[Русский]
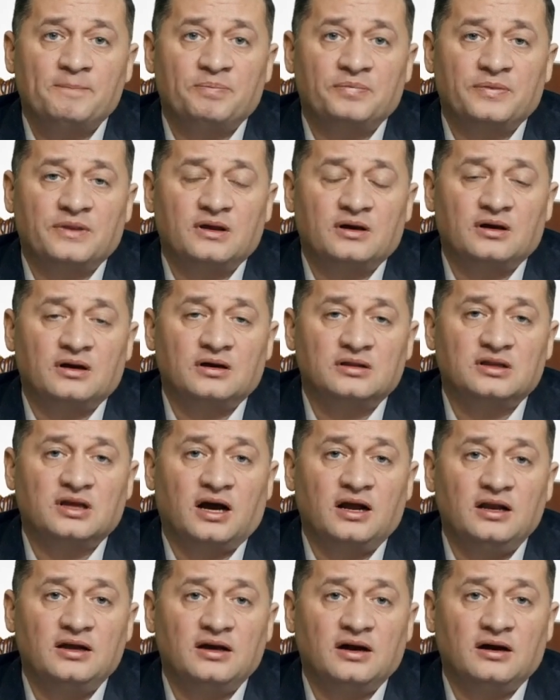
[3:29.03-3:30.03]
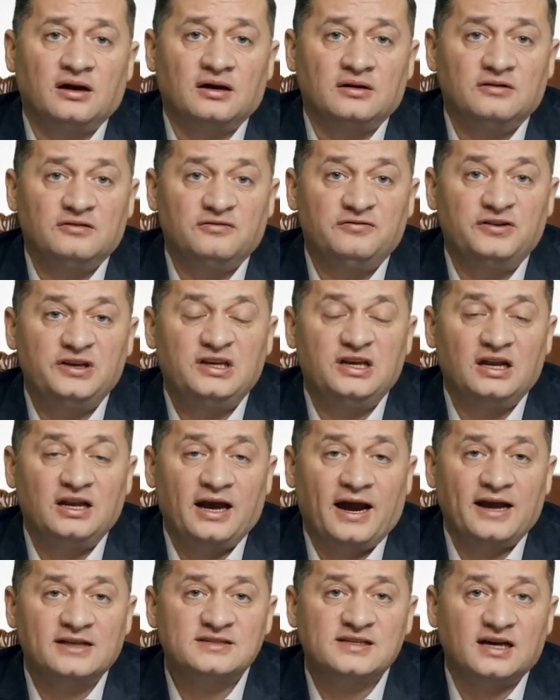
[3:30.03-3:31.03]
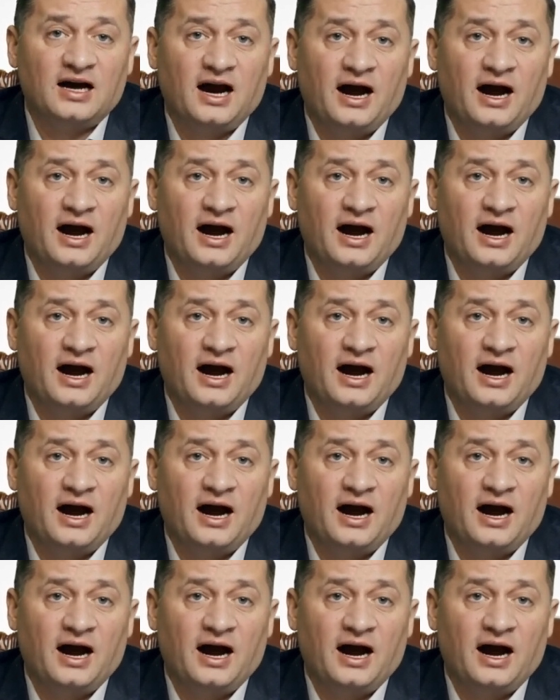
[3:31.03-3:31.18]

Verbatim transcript: далее выделяется